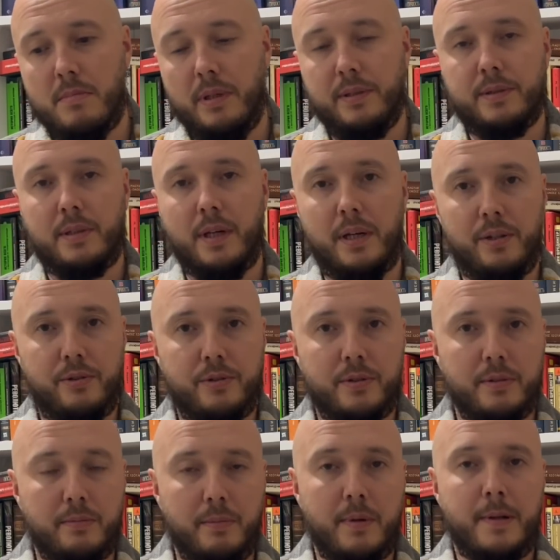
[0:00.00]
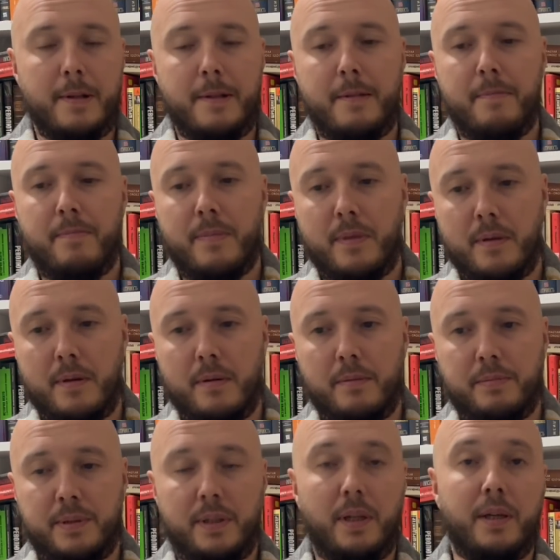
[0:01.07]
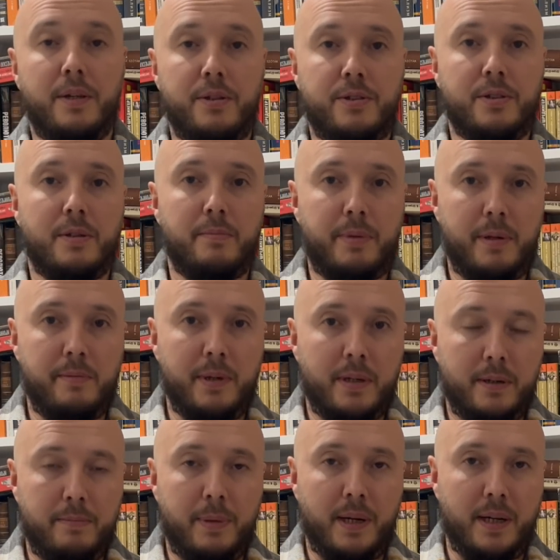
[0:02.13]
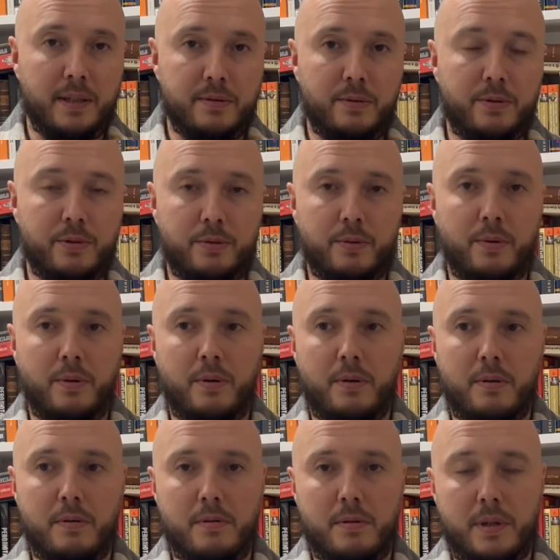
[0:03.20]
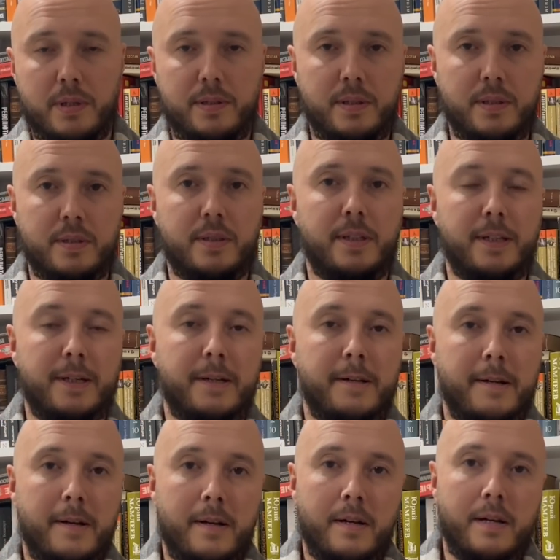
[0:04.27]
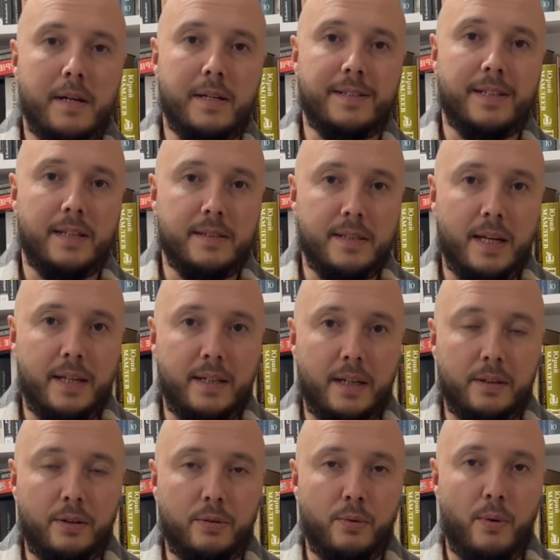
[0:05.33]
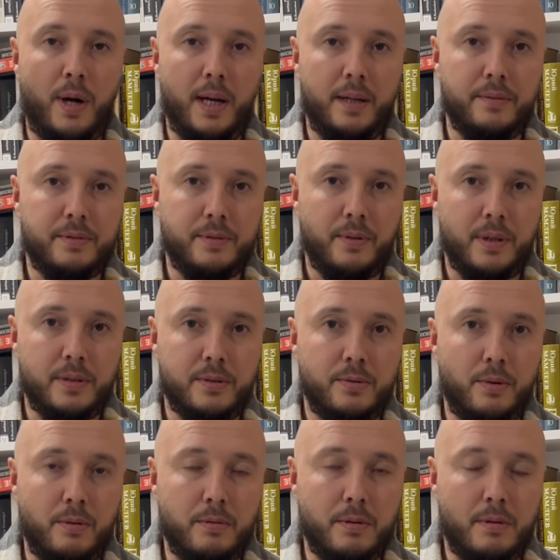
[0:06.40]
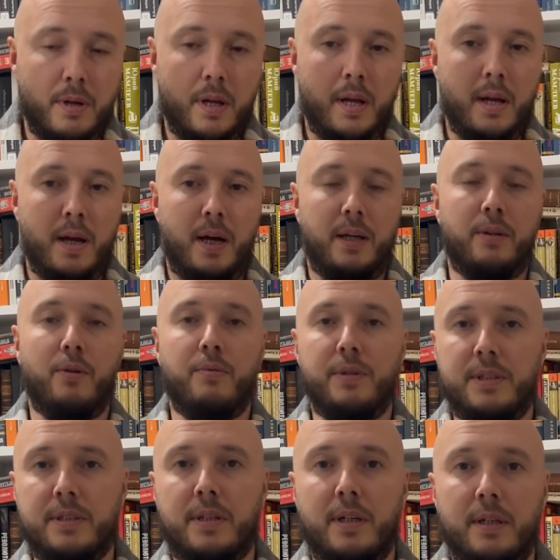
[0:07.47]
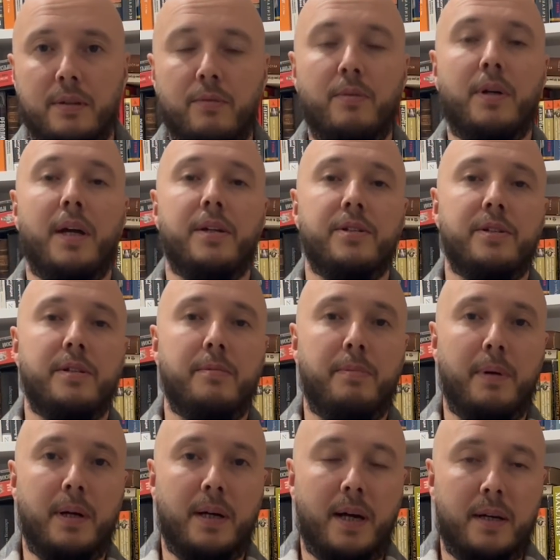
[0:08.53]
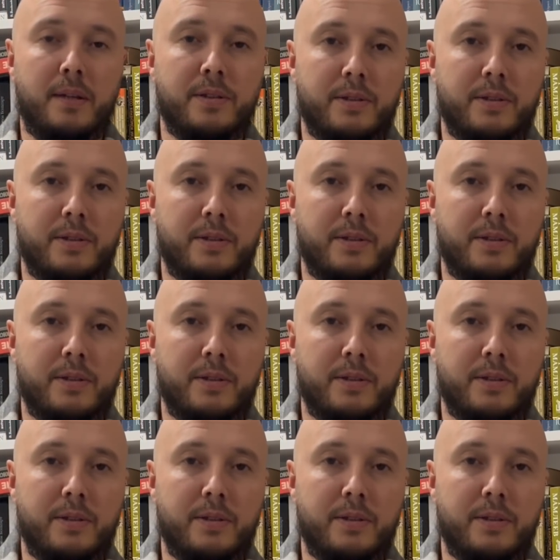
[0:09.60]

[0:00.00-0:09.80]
историческом Э, психологическом примерах показывают, что российское э, сознание, оно дуально в своей основе. Оно выстроено, ну, конечно, не по Карлу